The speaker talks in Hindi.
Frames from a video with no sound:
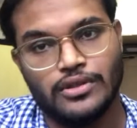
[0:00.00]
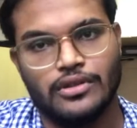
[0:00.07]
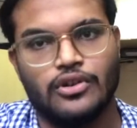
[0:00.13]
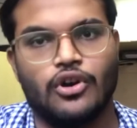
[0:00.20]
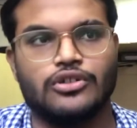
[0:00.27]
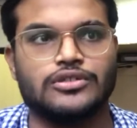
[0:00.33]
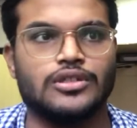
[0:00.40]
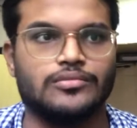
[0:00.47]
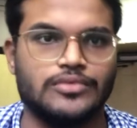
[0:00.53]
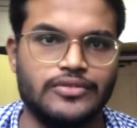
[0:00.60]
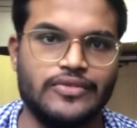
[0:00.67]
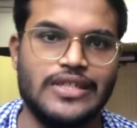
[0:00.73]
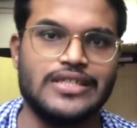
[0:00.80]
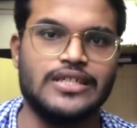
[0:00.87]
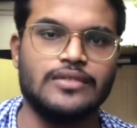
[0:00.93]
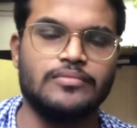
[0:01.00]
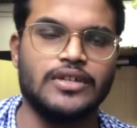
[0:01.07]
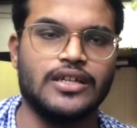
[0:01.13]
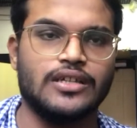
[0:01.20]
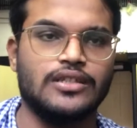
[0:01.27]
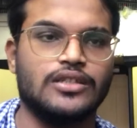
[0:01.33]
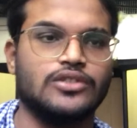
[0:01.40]
लॉन्ग टर्म इन्वेस्टिंग भी
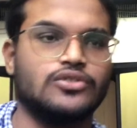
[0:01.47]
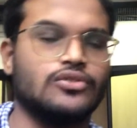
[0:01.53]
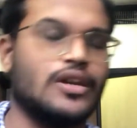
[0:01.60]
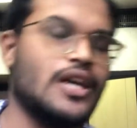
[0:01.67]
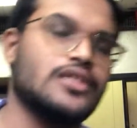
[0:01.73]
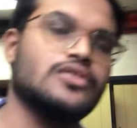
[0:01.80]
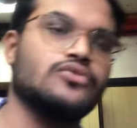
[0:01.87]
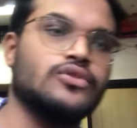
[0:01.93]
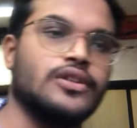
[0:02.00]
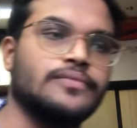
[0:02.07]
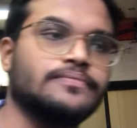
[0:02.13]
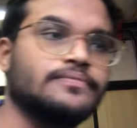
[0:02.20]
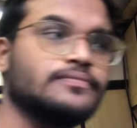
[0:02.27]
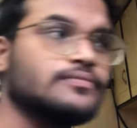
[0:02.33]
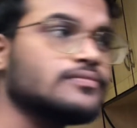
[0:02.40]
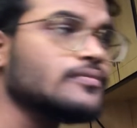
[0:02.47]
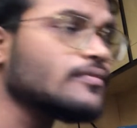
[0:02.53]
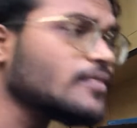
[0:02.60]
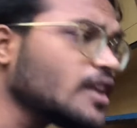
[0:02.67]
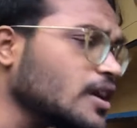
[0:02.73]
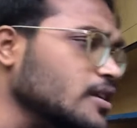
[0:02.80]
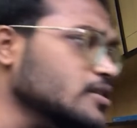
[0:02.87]
करनी है तो कैसे होगा
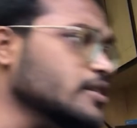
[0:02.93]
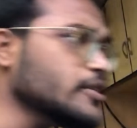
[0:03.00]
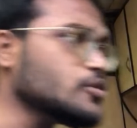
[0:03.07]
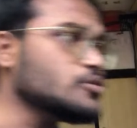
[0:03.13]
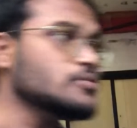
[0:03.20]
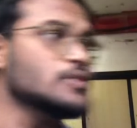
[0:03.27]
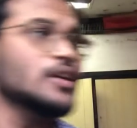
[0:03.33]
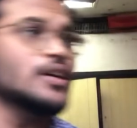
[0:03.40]
देखो